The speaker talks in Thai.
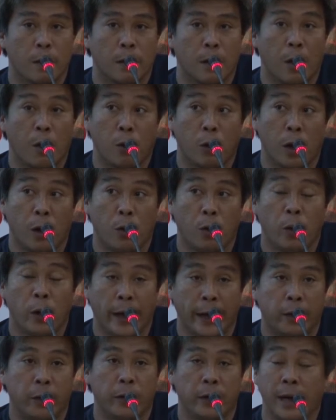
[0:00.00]
เราเรารู้เห
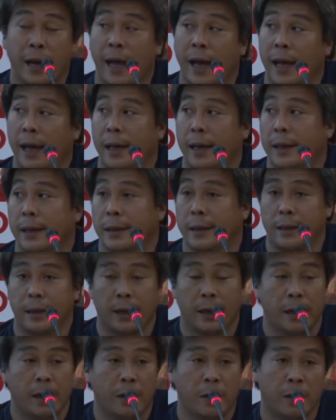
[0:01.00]
ตุตรงนี้ละ
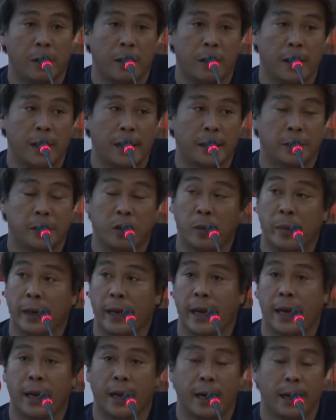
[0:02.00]
แล้วเราก็อาจจะต้องไป
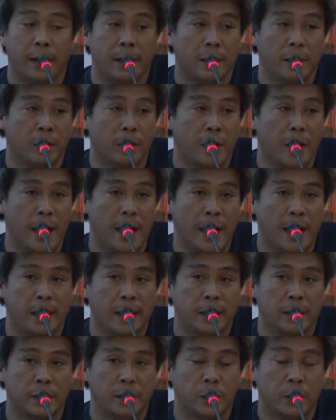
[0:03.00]
แก้ไขแล้วก็หา
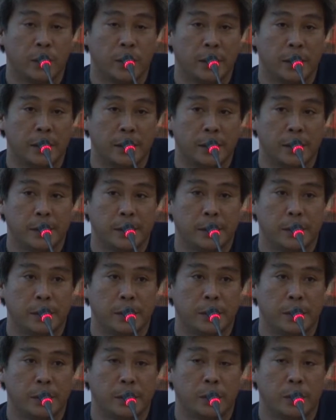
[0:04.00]
ตัว
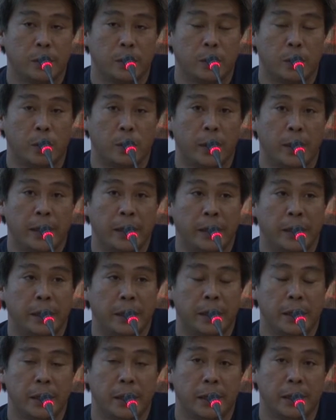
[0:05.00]
ตัวผู้เล่น
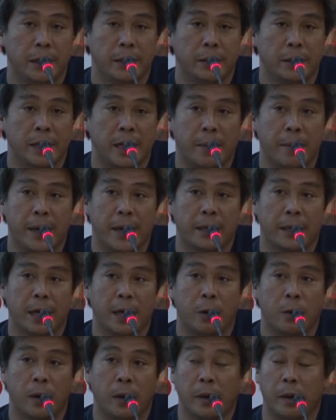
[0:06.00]
ที่สามารถ
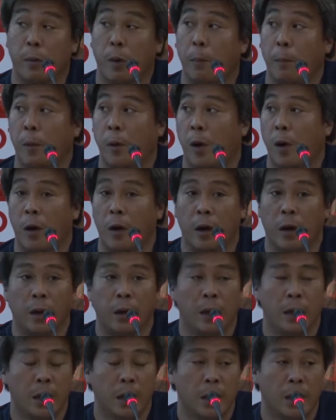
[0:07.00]
เข้ากับระบบของ
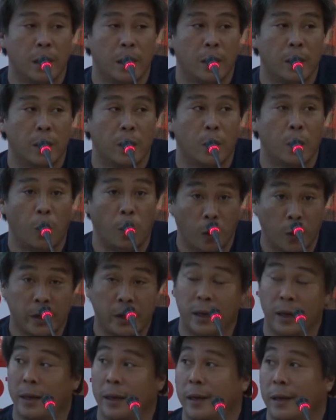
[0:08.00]
โค้ด
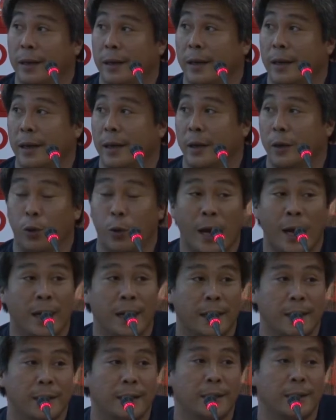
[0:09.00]
อนุรักษ์
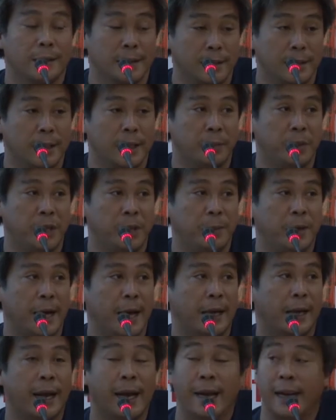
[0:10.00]
กับทีมงา
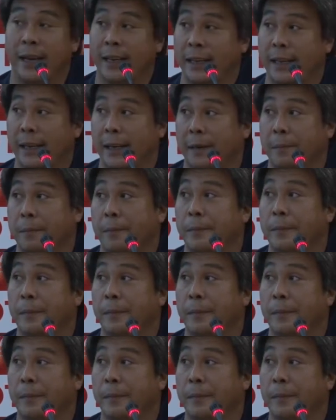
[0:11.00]
นได้อะไรเงี้ยครับ